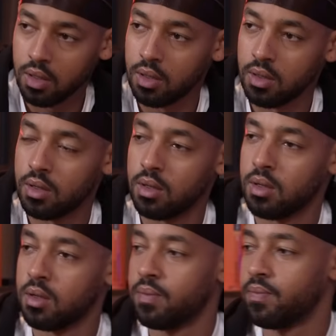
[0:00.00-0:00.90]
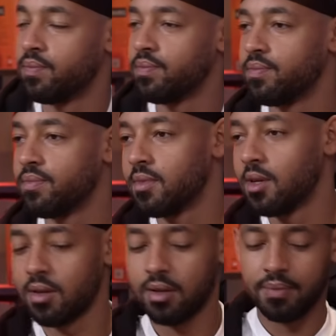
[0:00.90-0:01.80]
069 für Stuttgart.
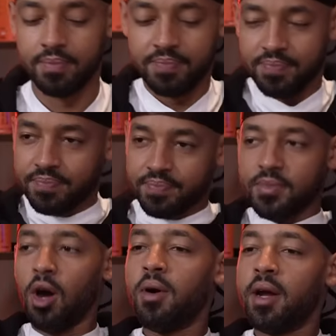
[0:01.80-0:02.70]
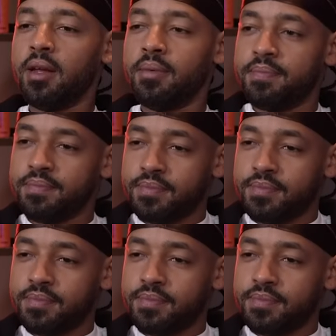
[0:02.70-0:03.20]
Ja, okay. Alrighty.